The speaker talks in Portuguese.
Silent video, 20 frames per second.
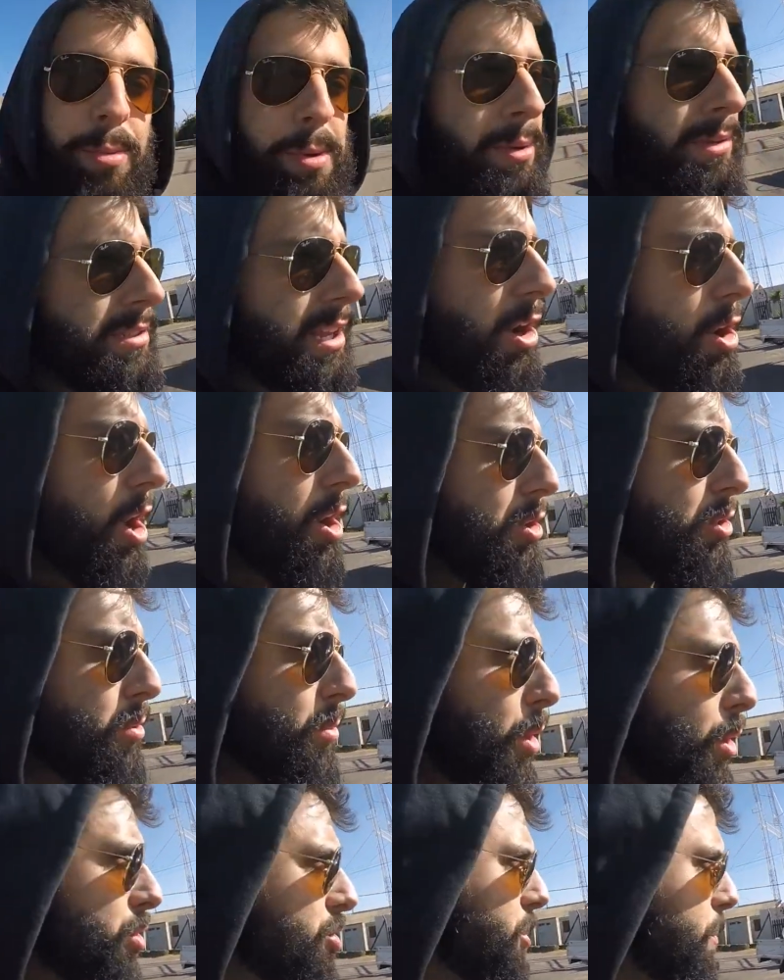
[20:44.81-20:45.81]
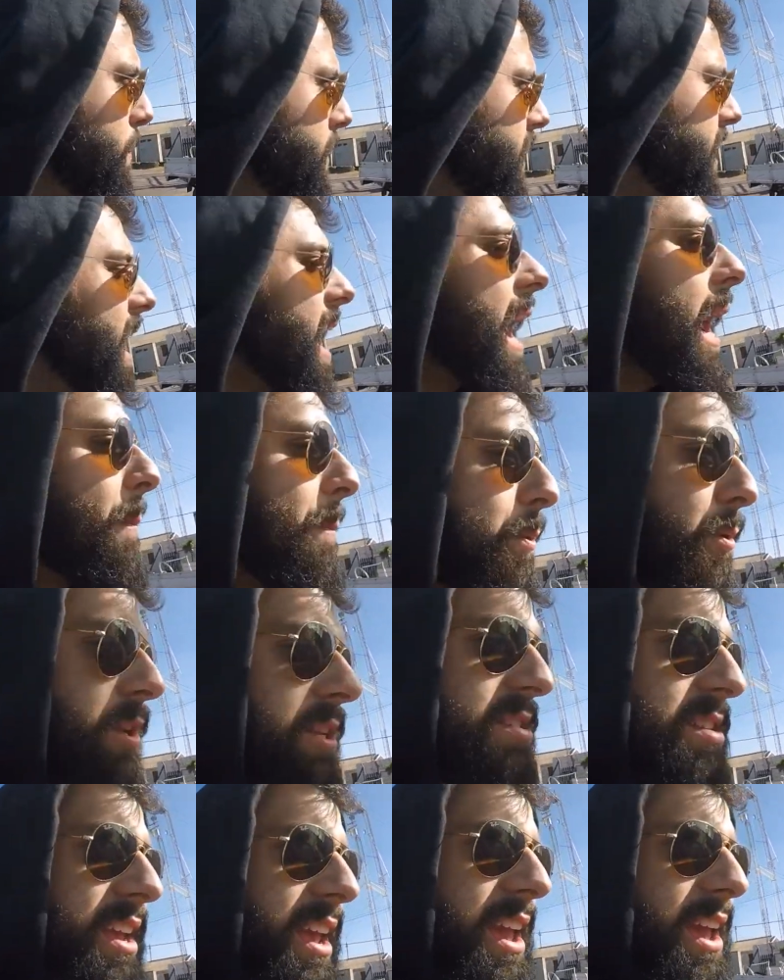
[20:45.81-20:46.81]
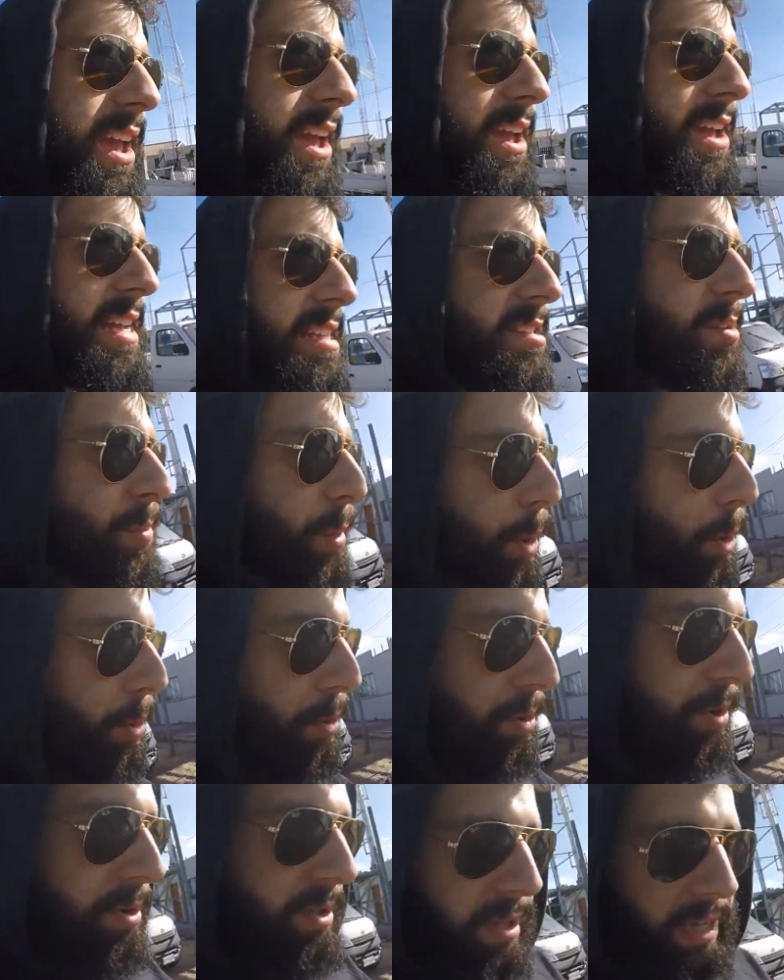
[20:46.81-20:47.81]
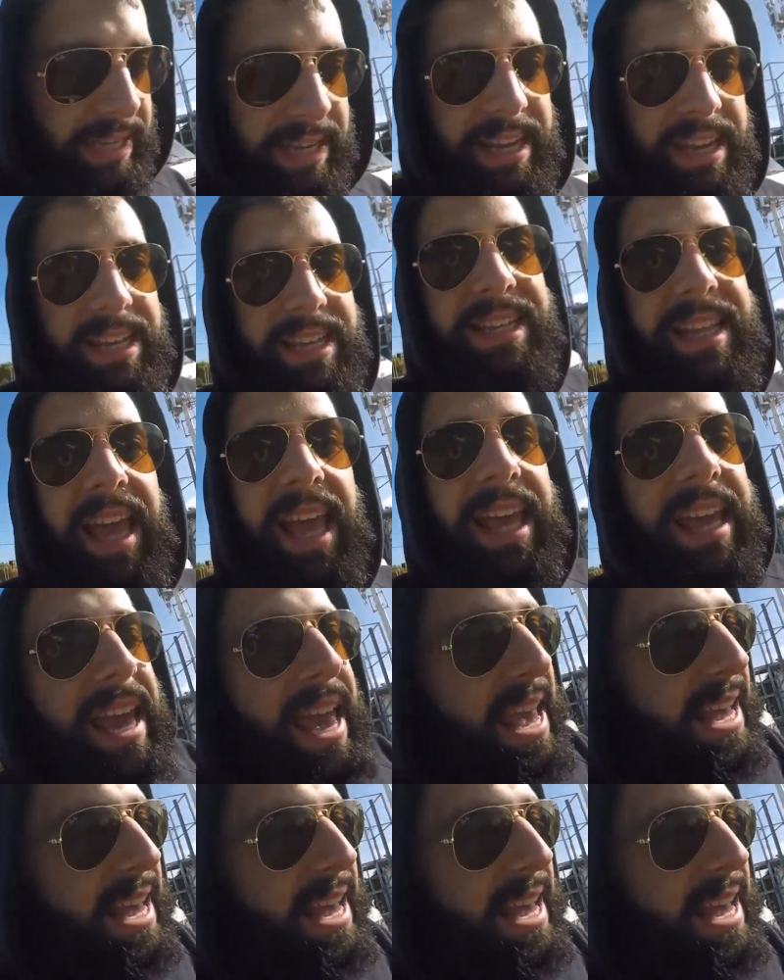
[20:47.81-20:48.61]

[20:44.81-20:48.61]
Subimos agora no morro de Piriápolis, que é esse morro que tem